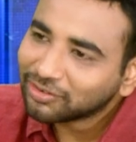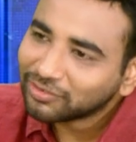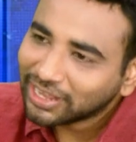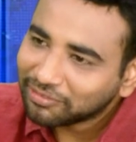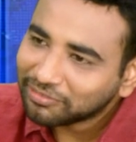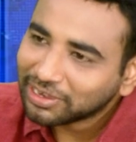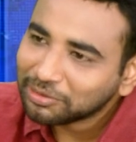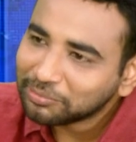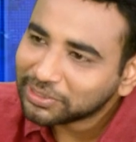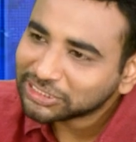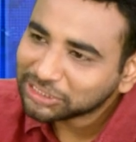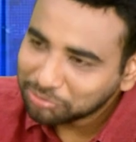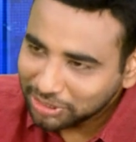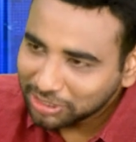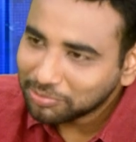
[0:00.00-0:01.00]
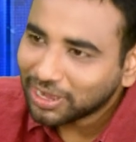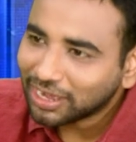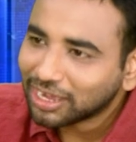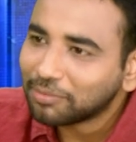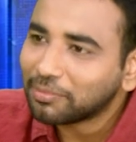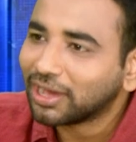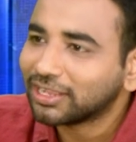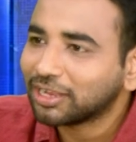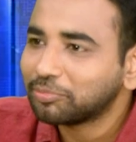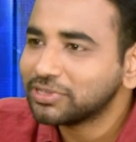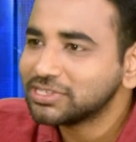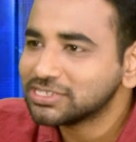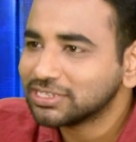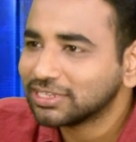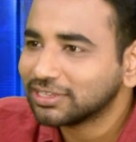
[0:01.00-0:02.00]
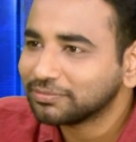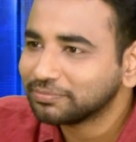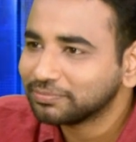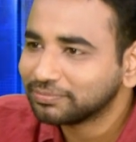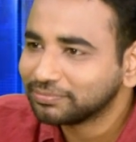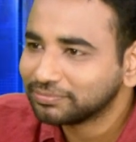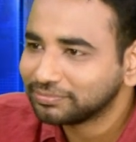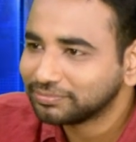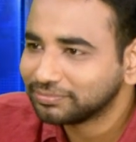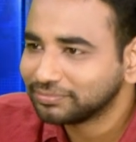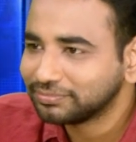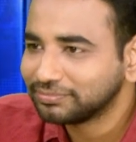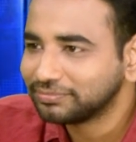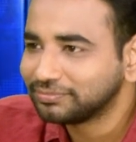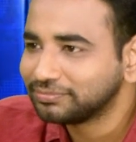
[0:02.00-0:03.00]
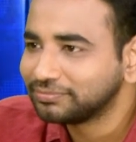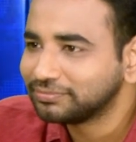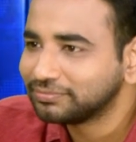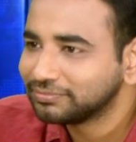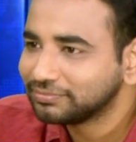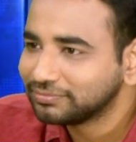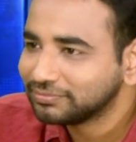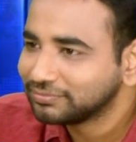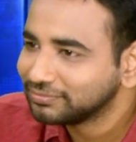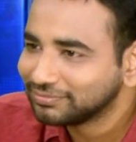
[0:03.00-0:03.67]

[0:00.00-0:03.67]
కాకుండా ఎవరి ఎలిమినేషన్ మీకు బాగా బాధ అనిపించింది నాకు ఎవరు